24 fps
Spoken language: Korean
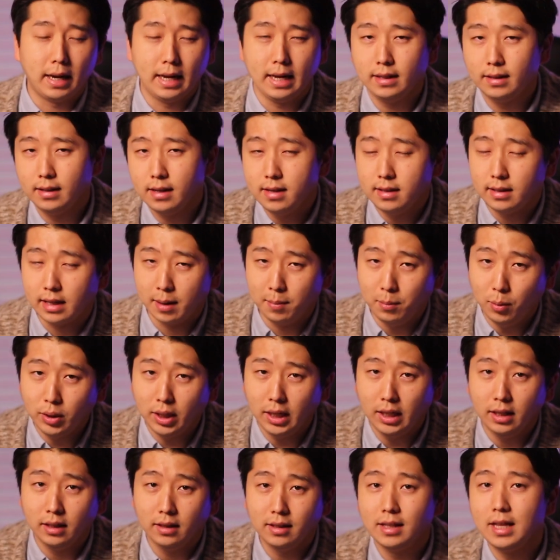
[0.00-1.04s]
봐야 될
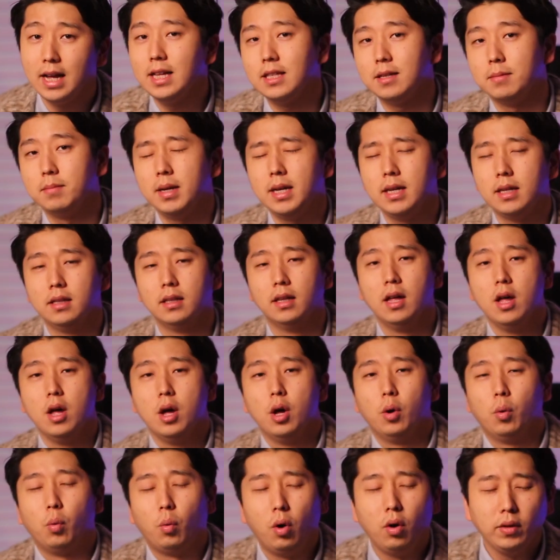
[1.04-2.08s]
대목이기는 하지만
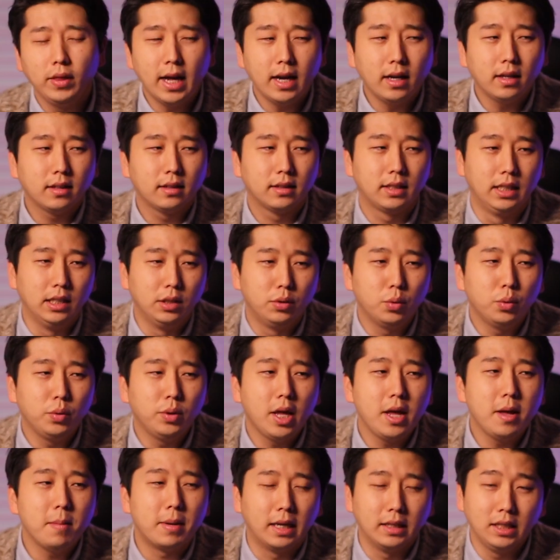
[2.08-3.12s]
워낙
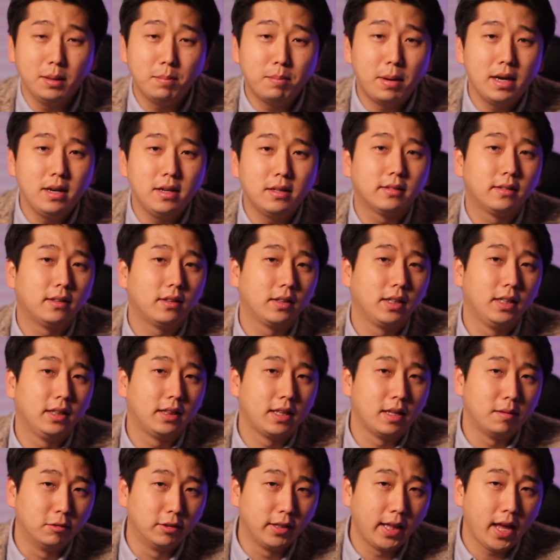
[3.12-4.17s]
기존에 많이 팔렸었기
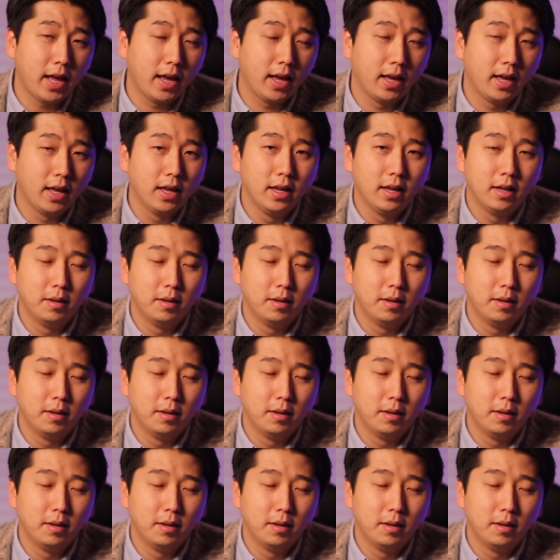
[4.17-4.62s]
때문에